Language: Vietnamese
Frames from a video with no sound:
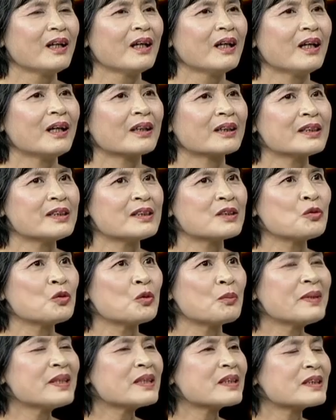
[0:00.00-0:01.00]
à, thì
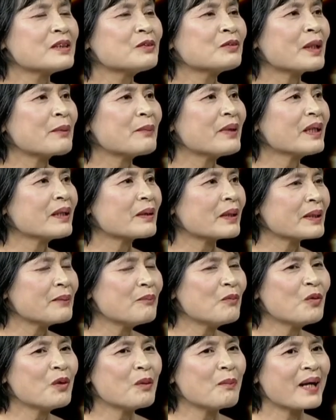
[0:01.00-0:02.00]
dù bây giờ chúng ta biết là
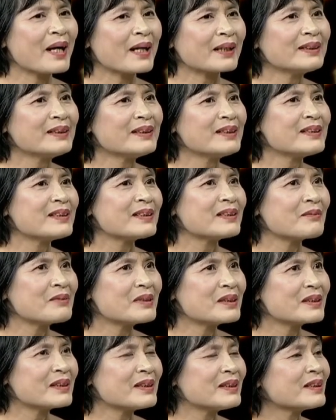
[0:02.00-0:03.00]
cái mua bán trên thị trường
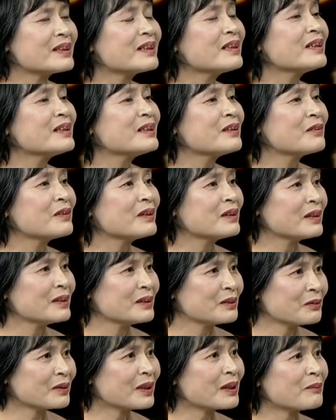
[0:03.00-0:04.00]
bây giờ thì rất là nhiều người
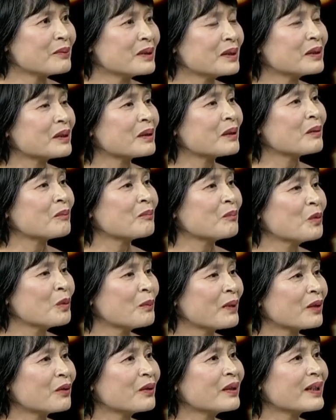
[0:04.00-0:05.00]
chúng ta bây giờ là mua
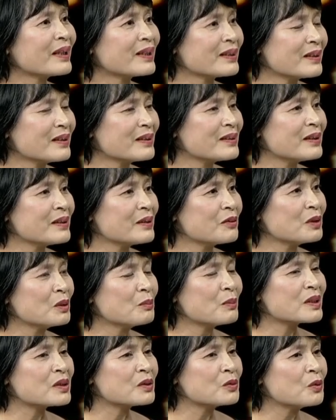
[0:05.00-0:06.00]
bán online rất là nhiều
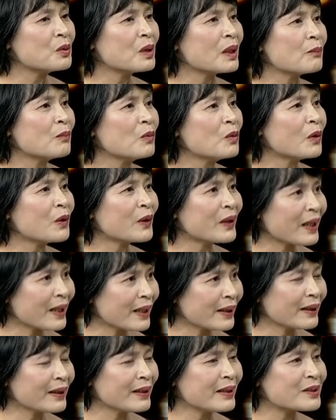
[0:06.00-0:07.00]
nhưng mà dù là mua
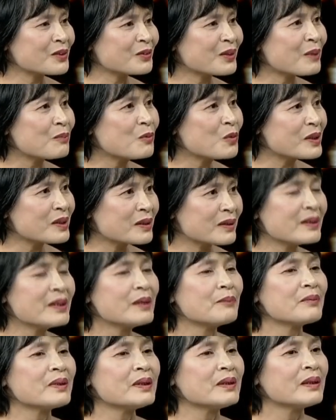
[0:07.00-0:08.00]
online hay là chúng ta mua trực
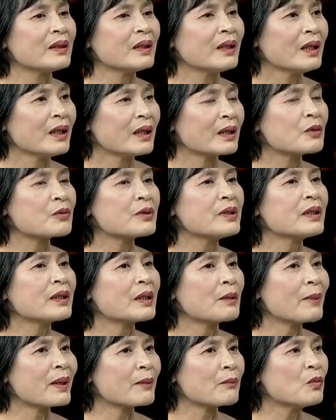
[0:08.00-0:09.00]
tiếp thì đầu tiên
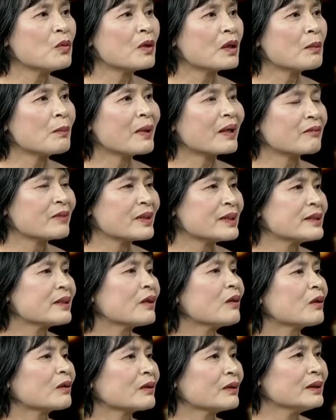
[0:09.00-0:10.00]
các bạn mua các bạn phải
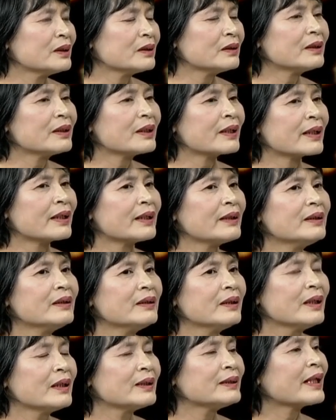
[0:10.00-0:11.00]
chọn những cái
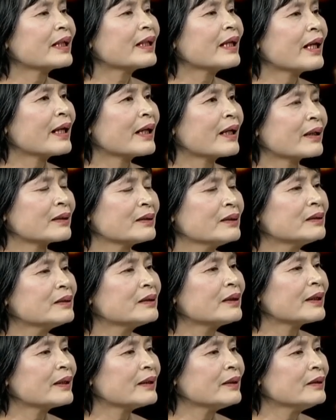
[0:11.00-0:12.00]
nhãn hàng,
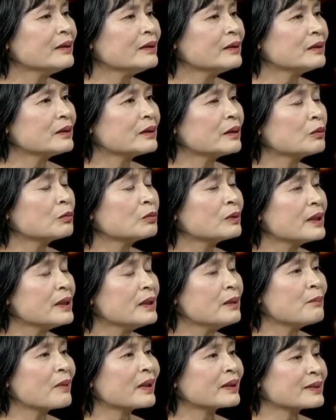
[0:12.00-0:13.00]
những cái công
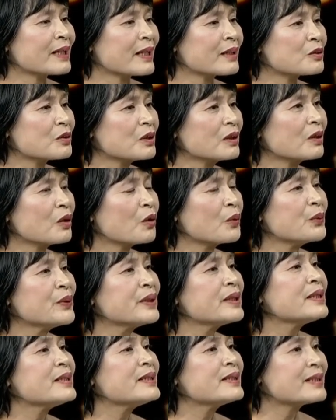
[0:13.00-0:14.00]
ty mà sản xuất có
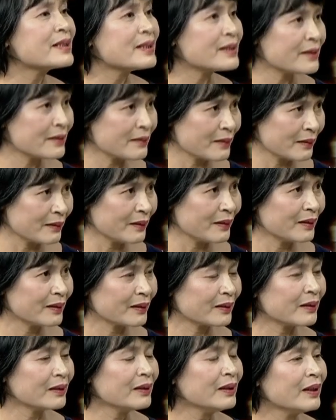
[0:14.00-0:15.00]
uy tín trên thị trường.
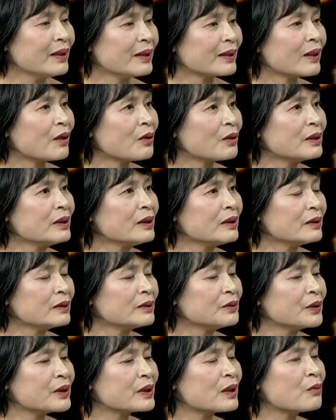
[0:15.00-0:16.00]
Đấy, đã có
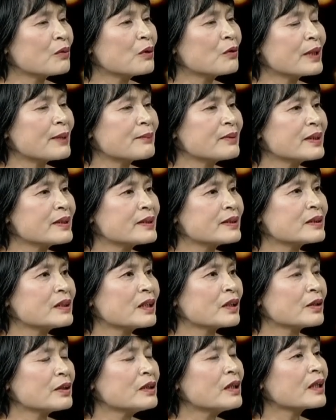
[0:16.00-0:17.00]
truyền thống lâu năm trên thị
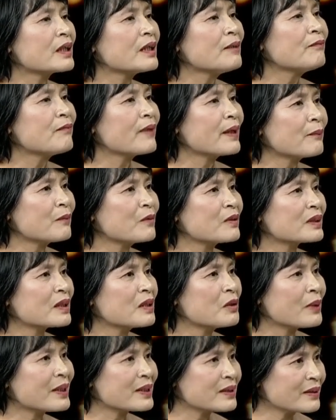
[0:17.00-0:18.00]
trường được cấp phép của
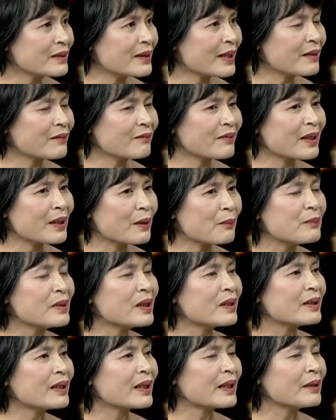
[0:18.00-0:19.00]
cơ quan chức năng và đặc
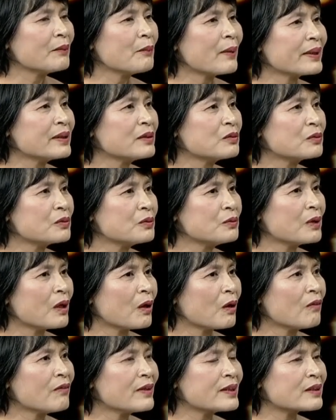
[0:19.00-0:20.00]
biệt là cái bánh trung thu
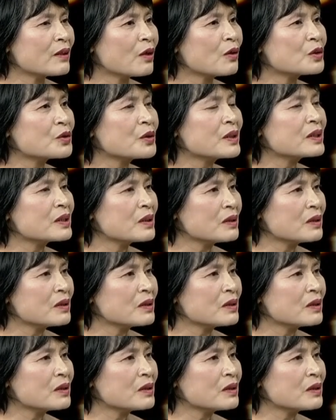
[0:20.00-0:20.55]
đó phải rõ xuất